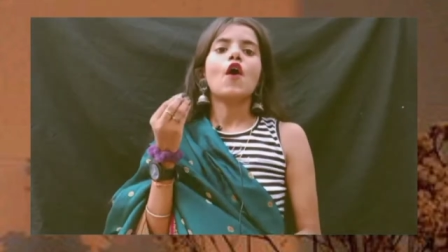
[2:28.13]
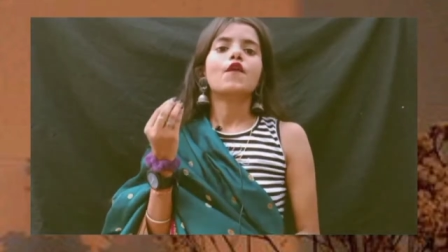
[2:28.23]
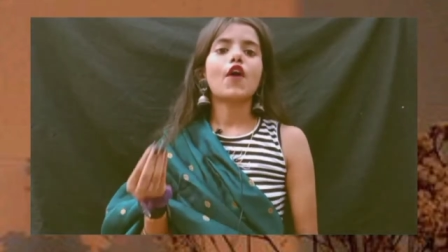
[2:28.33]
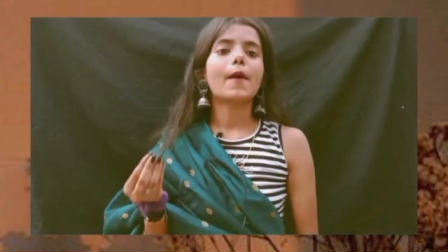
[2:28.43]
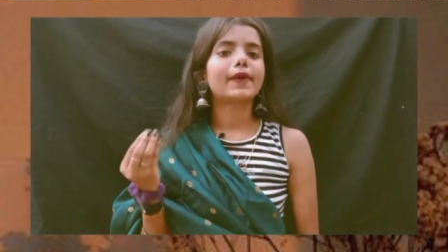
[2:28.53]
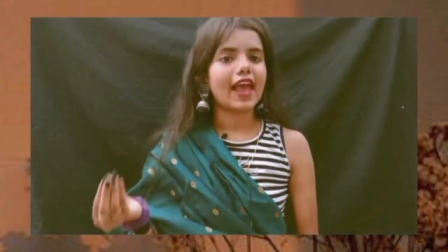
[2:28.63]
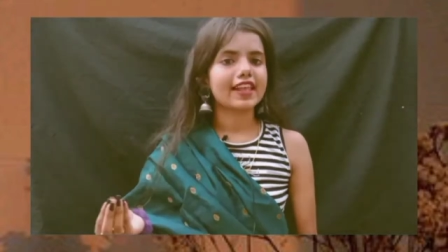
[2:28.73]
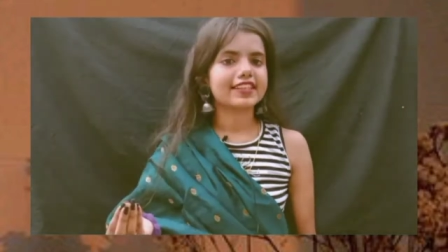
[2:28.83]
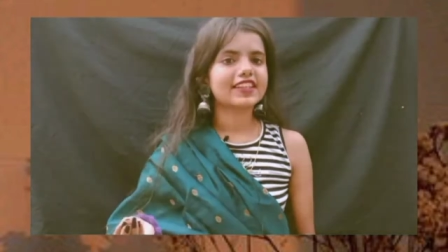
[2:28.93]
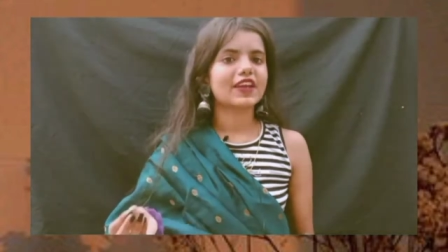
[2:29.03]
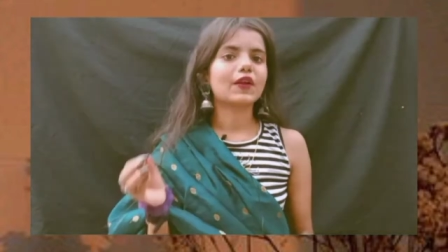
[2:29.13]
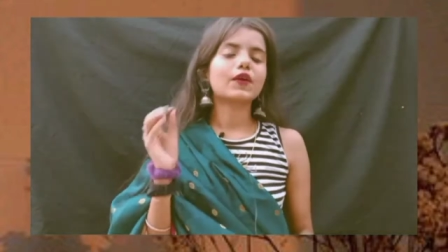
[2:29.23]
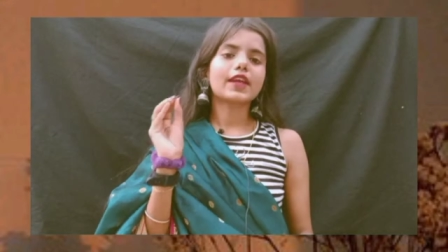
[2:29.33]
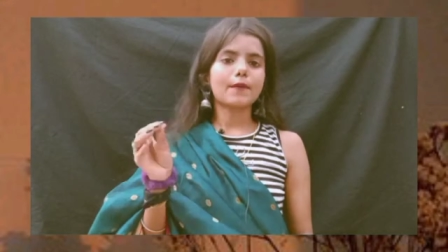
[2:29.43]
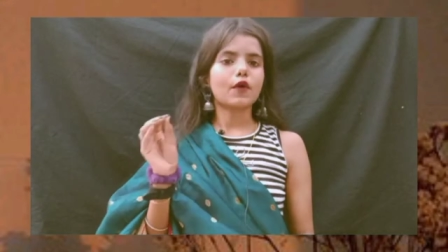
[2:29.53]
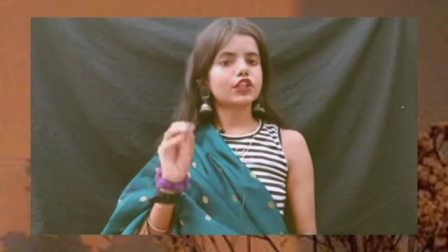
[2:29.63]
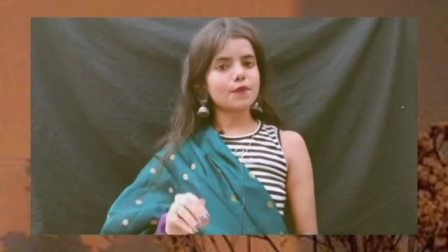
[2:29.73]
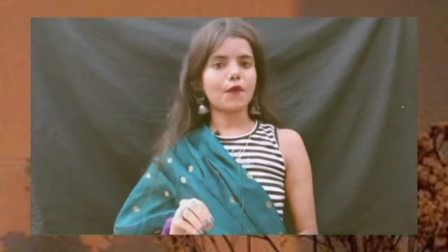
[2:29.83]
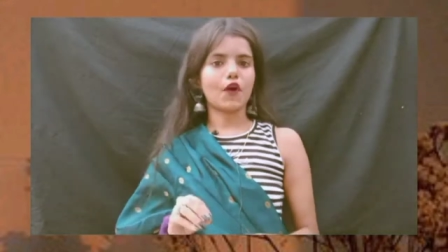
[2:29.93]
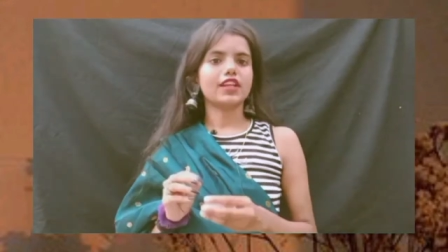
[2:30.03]
वो आप कैसे दे रहे हो ये मोस्ट
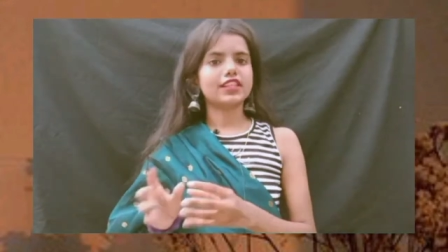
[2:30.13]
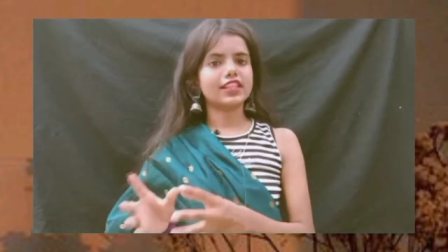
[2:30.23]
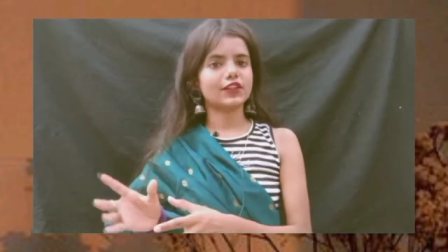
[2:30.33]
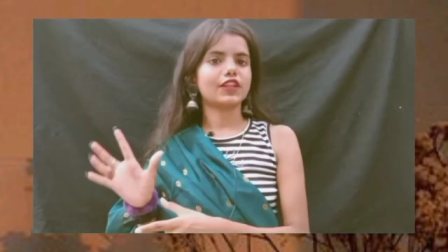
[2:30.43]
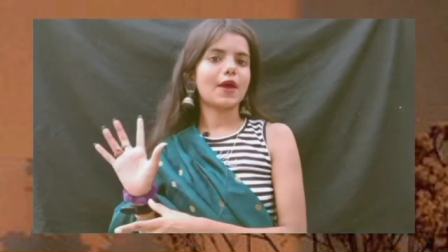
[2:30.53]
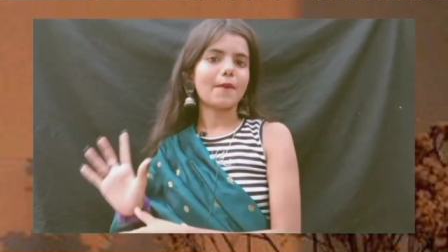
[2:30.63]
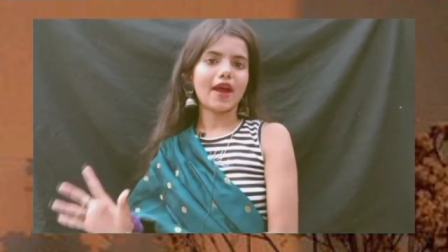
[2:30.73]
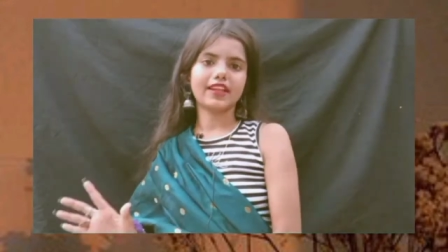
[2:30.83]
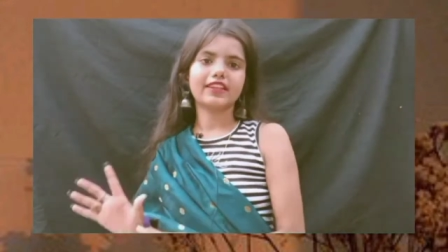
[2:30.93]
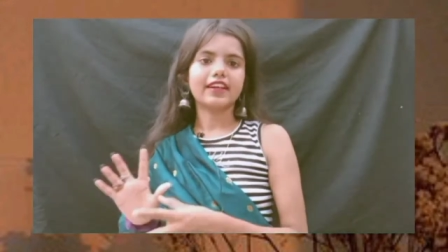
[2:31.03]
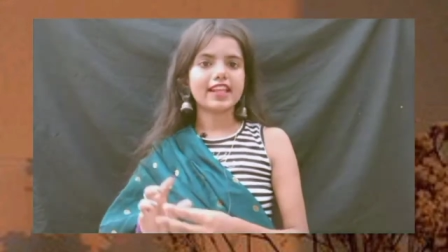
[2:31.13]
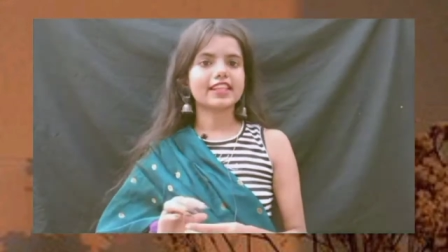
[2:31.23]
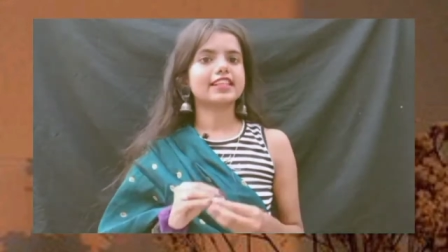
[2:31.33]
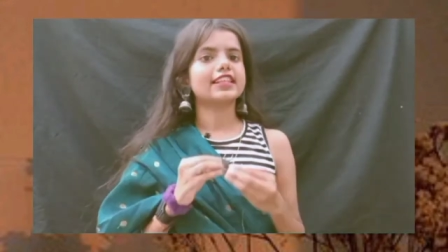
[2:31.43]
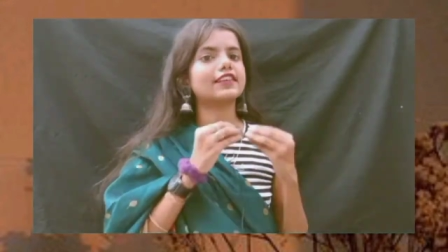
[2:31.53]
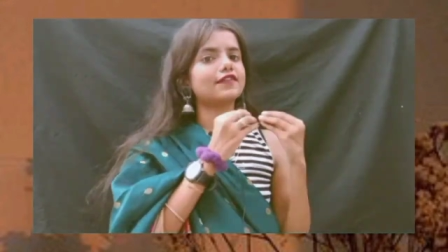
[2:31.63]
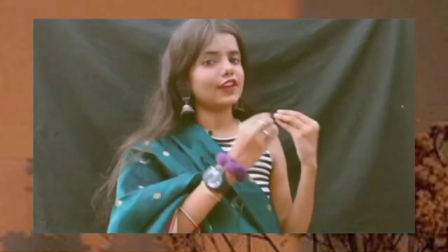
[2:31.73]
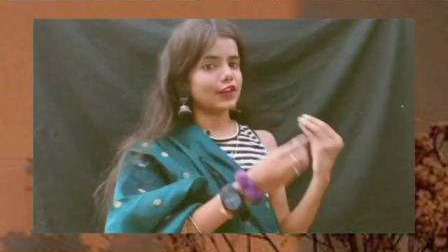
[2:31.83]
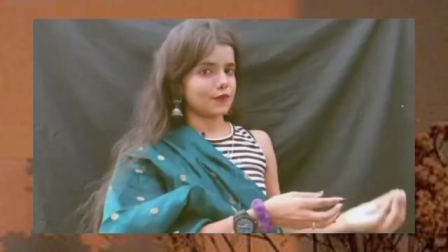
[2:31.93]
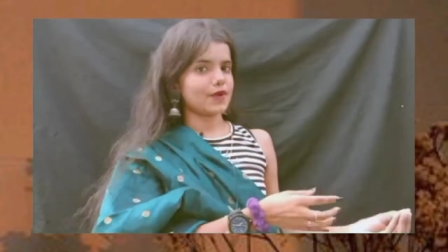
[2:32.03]
इंपॉर्टेंट चीज़ होते हैं हमारे थर्ड असिस्टिक
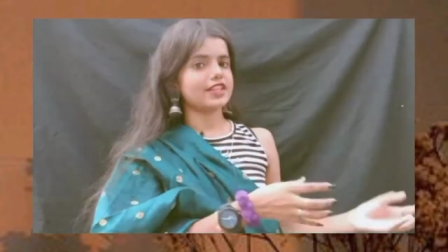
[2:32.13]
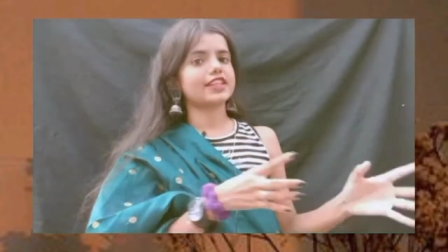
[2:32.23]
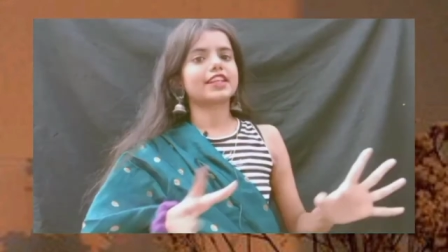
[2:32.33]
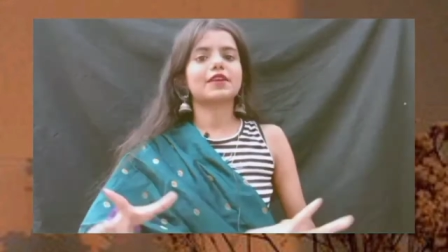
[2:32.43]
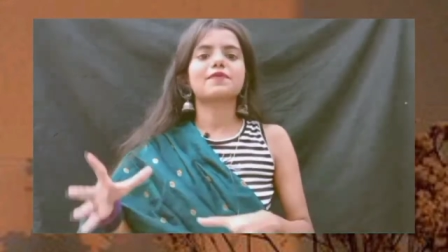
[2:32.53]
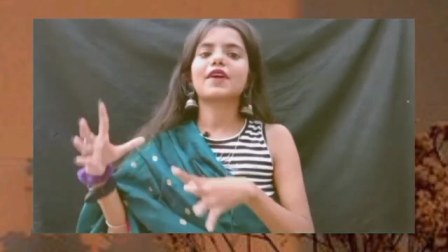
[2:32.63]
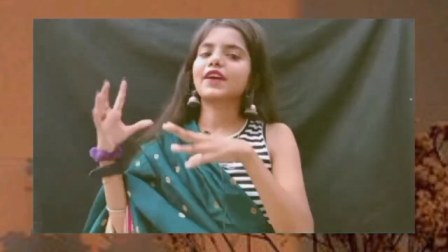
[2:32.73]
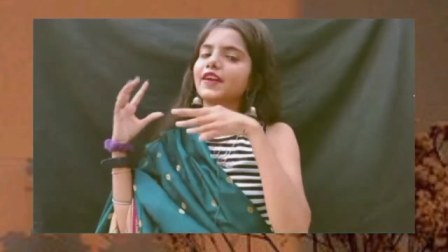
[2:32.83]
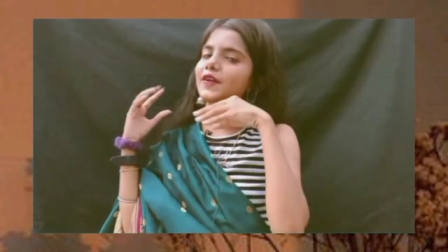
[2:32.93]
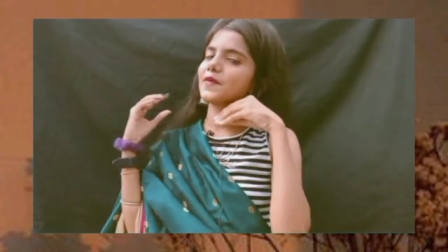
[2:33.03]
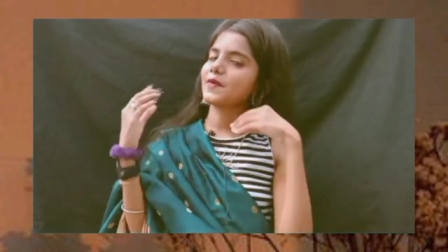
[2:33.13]
वीडियो में जैसे कि मैं करके भी